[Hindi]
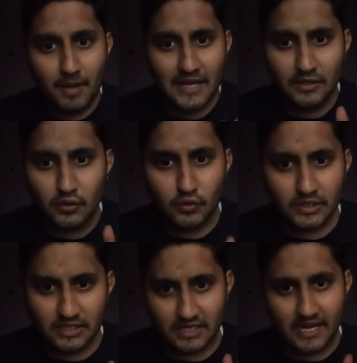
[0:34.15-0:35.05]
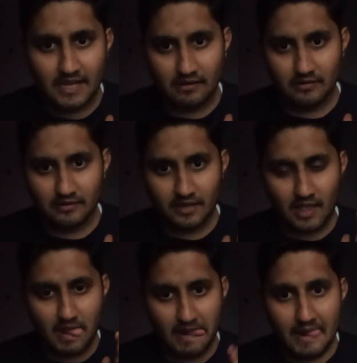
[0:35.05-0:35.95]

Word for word: मान लो कोई लड़का है ठीक है